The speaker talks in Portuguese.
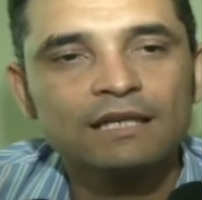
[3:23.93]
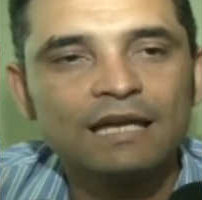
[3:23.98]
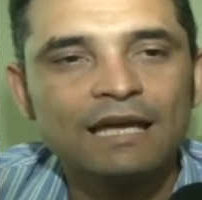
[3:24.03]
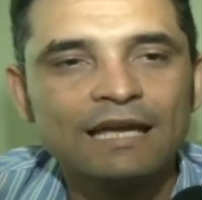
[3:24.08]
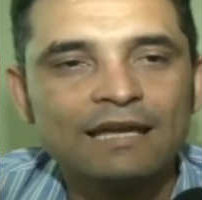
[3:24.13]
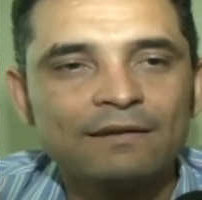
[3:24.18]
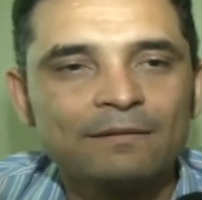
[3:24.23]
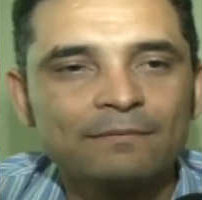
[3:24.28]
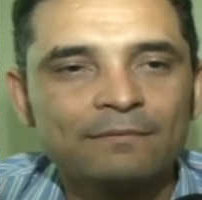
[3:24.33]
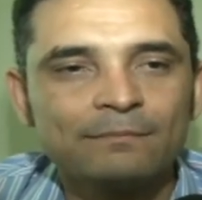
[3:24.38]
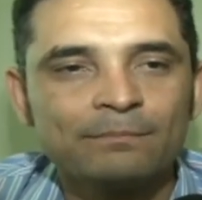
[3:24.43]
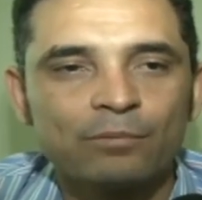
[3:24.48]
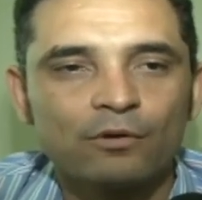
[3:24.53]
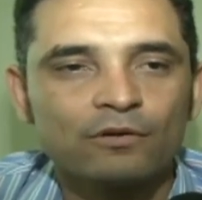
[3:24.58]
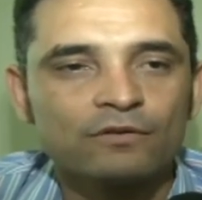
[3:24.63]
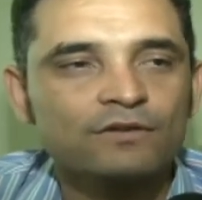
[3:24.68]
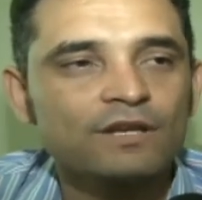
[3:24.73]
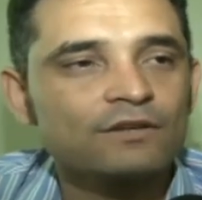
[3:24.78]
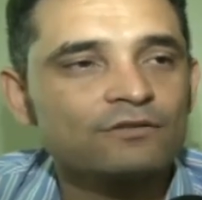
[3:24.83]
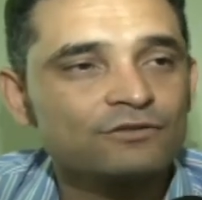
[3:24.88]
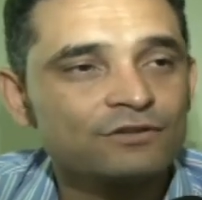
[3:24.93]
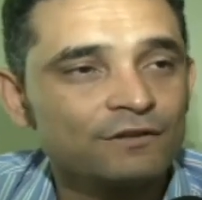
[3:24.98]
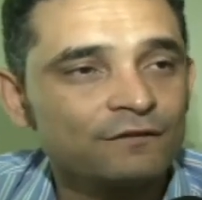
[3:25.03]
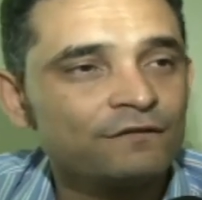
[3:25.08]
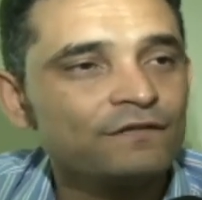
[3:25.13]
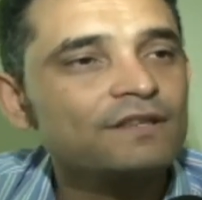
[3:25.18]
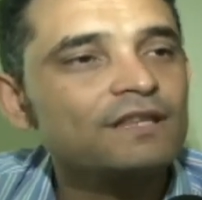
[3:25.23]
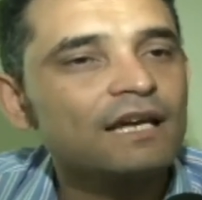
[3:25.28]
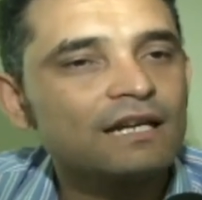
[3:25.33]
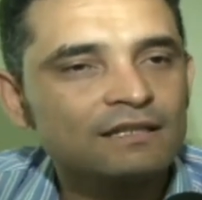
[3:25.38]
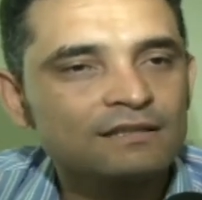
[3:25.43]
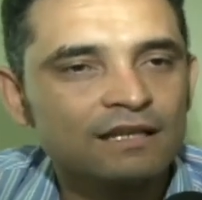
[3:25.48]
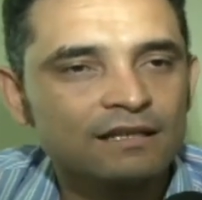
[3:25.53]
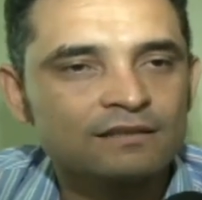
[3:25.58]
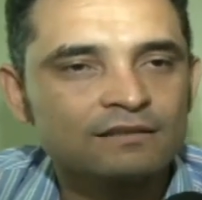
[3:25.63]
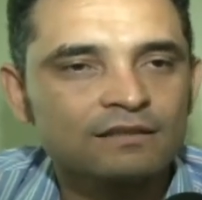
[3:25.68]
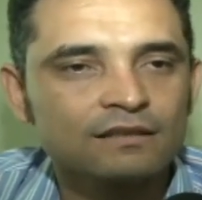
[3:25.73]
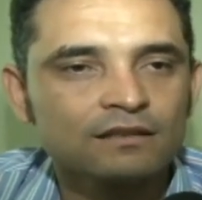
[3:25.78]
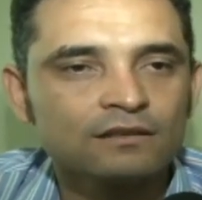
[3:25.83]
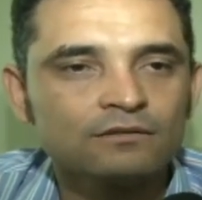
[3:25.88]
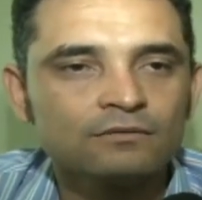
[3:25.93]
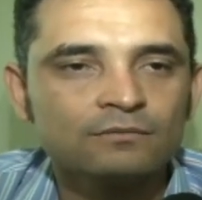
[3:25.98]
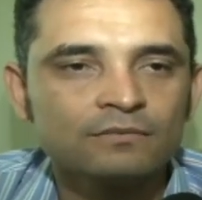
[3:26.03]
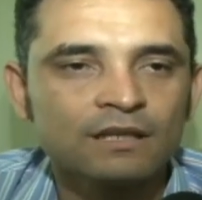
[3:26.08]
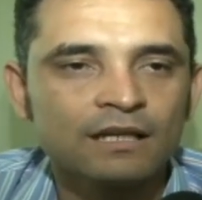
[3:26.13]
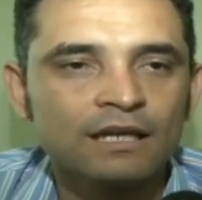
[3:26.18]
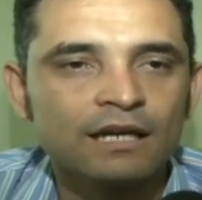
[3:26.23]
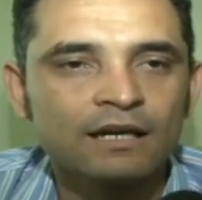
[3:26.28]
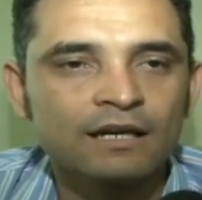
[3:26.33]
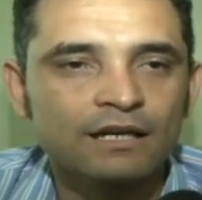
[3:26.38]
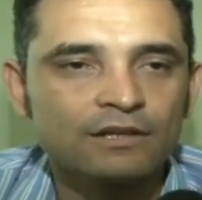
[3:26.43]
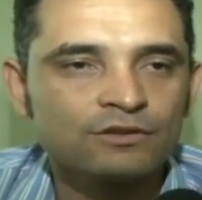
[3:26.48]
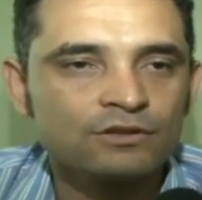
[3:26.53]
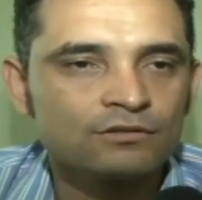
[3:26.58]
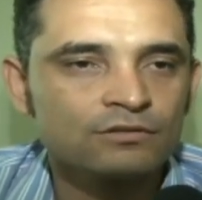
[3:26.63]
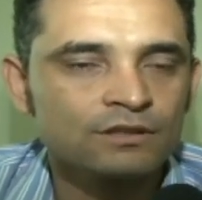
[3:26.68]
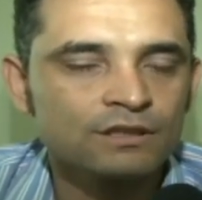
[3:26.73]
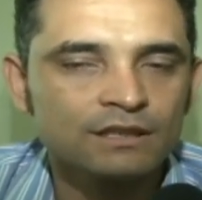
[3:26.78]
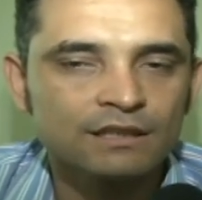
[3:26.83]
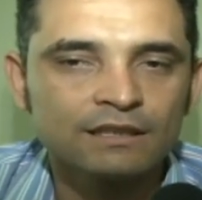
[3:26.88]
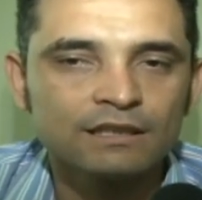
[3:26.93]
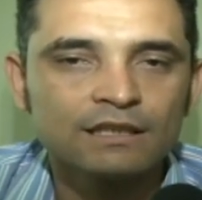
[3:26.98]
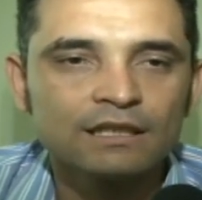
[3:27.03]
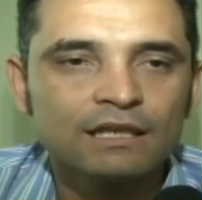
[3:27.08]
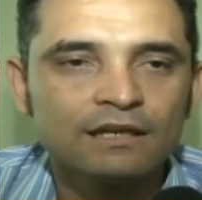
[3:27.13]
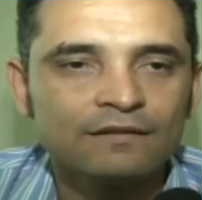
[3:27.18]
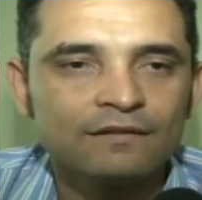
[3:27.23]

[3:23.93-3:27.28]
em processo de finalização. Né? Acredito que